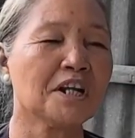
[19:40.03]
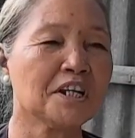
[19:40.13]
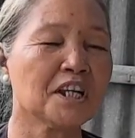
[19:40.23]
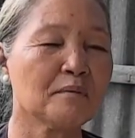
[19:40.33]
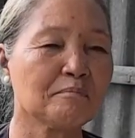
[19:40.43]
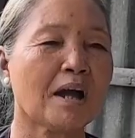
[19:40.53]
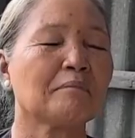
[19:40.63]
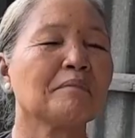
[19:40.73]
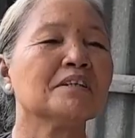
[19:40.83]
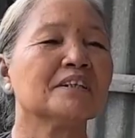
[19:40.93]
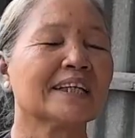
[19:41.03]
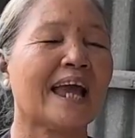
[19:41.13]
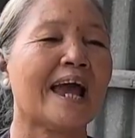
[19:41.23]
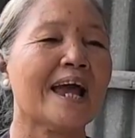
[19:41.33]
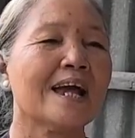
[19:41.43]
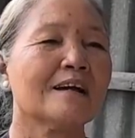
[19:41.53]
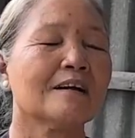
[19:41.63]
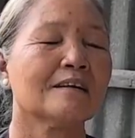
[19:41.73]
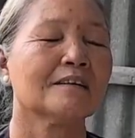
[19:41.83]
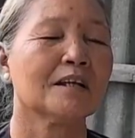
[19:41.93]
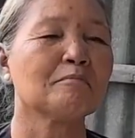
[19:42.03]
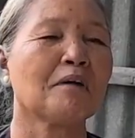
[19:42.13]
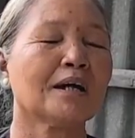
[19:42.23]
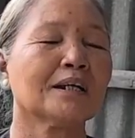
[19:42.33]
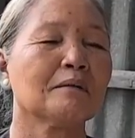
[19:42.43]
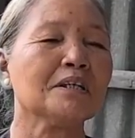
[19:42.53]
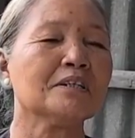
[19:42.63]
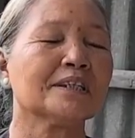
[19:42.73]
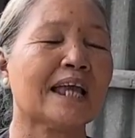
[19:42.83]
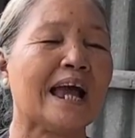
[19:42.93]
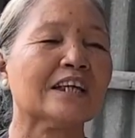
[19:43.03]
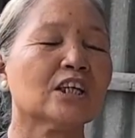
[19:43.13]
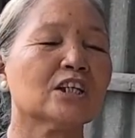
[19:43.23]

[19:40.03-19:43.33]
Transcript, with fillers: Mình niệm Phật mới được trả. Niệm Phật là mới được trả.